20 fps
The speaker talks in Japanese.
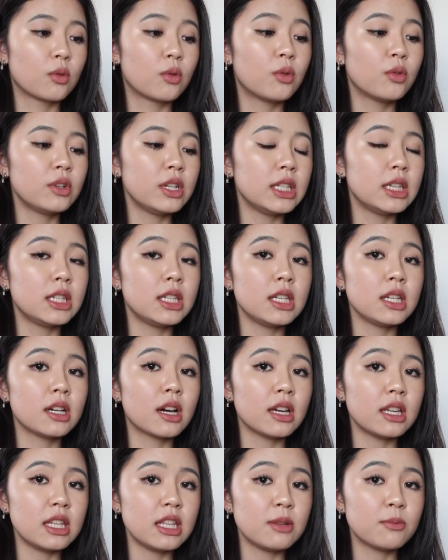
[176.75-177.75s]
クオリティ
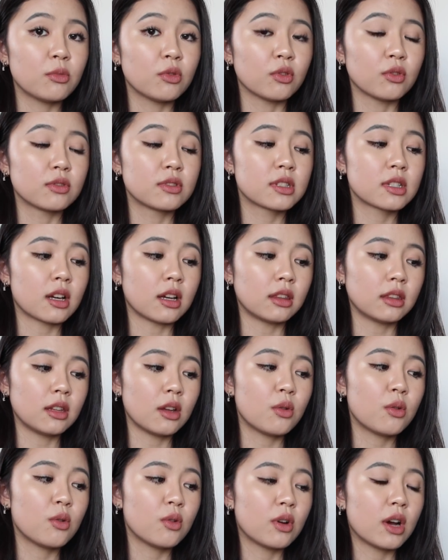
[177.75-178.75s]
がいいものを使っ
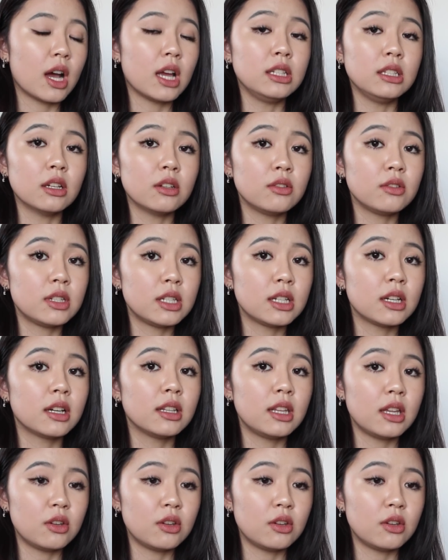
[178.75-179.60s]
た方がやる気が